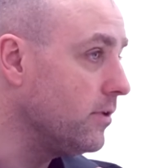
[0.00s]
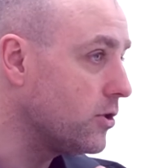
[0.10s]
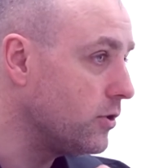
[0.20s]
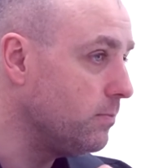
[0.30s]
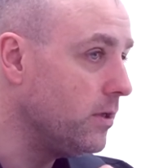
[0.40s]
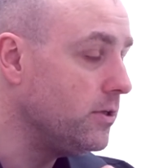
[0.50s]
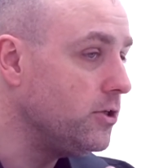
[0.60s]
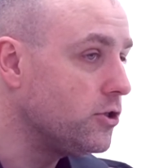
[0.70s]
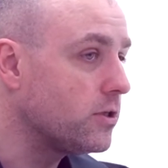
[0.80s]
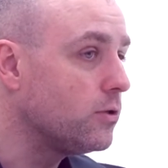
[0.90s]

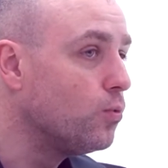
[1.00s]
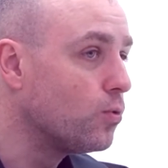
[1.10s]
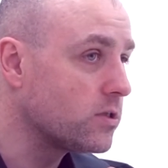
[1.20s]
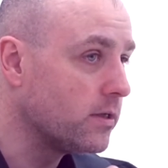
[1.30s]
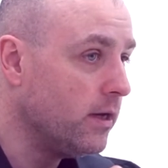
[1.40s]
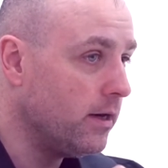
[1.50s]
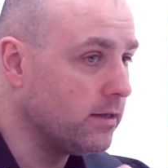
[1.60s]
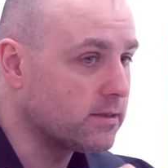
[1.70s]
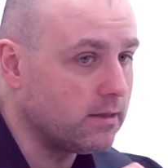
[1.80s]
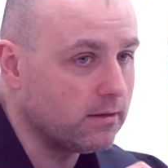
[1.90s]
внешнеполитический курс
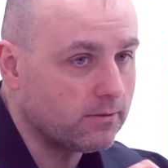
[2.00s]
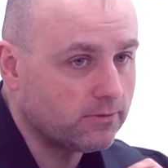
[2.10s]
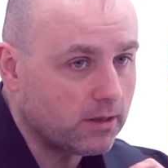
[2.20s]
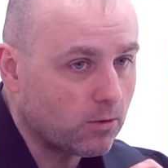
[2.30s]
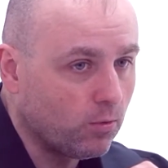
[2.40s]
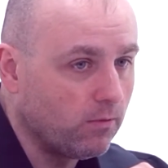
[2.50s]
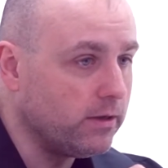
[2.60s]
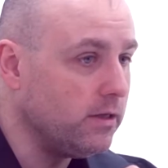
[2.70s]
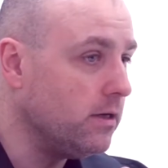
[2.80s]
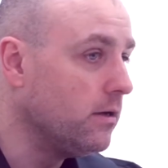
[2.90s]
Александра II
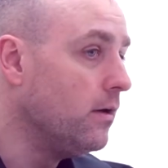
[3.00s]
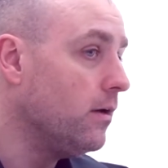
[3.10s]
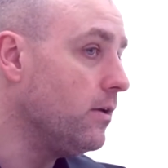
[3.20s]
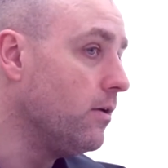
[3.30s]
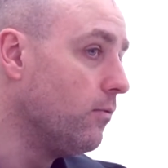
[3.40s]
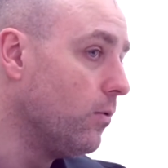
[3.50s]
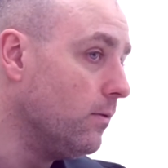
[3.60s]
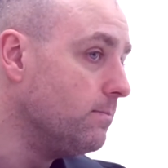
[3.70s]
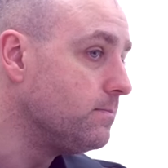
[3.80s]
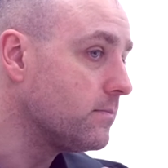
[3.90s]
и
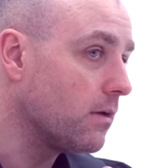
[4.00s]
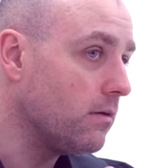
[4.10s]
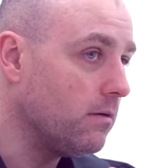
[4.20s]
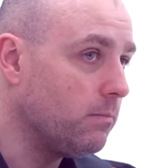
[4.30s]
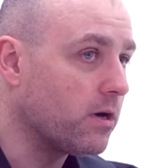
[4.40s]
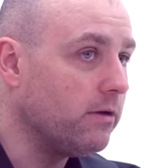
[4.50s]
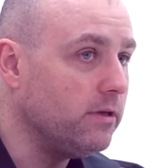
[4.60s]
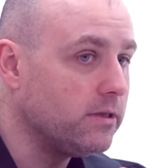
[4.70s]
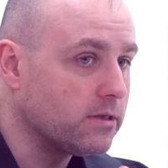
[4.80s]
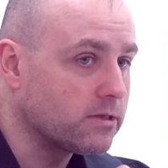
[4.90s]
его э,
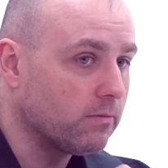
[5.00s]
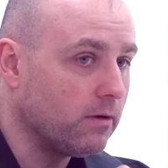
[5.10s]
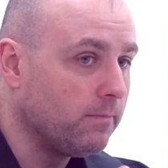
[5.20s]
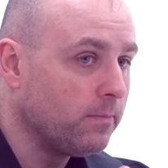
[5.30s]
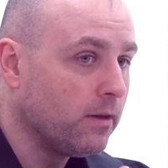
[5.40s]
правительства –